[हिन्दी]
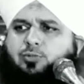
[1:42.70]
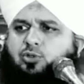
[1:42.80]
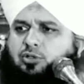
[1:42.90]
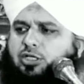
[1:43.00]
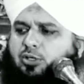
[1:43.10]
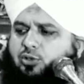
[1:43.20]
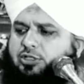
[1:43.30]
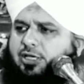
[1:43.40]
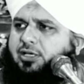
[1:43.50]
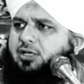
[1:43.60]
खुद ब खुद तेरे
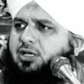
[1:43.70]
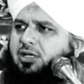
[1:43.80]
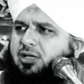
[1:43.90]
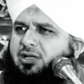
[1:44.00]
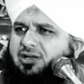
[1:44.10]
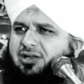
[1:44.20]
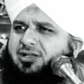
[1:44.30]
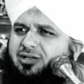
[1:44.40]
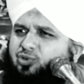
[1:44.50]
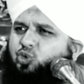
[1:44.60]
खुल जाएंगे
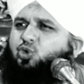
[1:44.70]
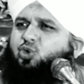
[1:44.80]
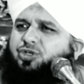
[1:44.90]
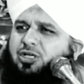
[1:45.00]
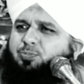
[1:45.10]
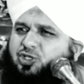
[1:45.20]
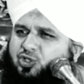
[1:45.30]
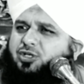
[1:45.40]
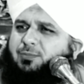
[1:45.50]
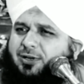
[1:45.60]
लेकिन दूसरों के
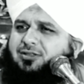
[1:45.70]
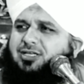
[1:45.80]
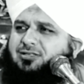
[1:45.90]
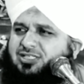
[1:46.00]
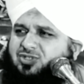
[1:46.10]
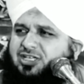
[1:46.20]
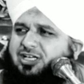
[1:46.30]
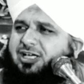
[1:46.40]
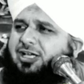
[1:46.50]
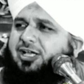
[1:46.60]
बच्चों की बातें
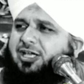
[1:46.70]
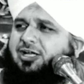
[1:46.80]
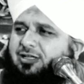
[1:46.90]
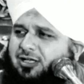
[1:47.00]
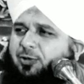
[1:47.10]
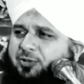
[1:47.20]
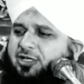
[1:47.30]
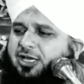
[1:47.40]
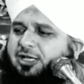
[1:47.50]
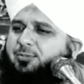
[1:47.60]
चस्के ले ले के करना और फिर
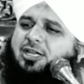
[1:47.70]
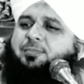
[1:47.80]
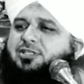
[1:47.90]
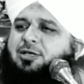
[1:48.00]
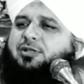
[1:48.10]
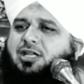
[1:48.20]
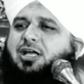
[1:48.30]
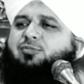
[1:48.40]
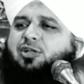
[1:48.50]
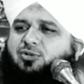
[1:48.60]
कहना मेरे बच्चे
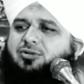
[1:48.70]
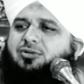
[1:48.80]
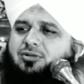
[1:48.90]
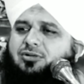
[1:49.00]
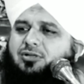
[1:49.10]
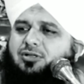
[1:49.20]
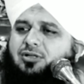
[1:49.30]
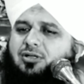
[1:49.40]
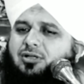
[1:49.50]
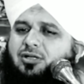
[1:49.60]
बदनाम ना हो
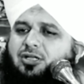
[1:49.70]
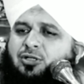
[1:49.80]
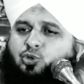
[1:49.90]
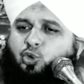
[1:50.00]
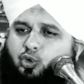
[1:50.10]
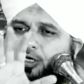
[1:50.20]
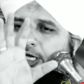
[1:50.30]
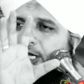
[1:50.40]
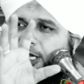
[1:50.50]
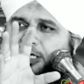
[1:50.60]
दूसरों
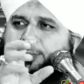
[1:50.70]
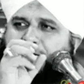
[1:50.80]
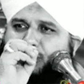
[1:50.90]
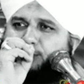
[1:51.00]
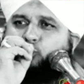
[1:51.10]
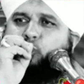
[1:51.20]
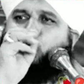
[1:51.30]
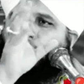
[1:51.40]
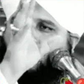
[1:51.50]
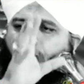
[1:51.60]
के घर की बातें मुंह
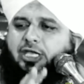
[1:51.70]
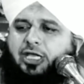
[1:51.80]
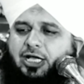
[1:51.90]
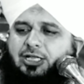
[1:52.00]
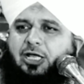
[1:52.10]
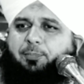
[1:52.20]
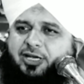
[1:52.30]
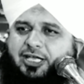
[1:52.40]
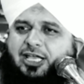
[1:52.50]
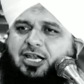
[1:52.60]
खोल खोल के करना और
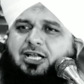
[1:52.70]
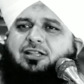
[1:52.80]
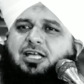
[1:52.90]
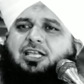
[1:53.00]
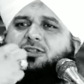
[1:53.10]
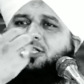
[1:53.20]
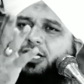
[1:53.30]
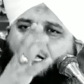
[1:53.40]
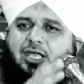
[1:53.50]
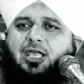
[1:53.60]
फिर ख्याल करना कि
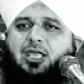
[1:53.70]
तेरे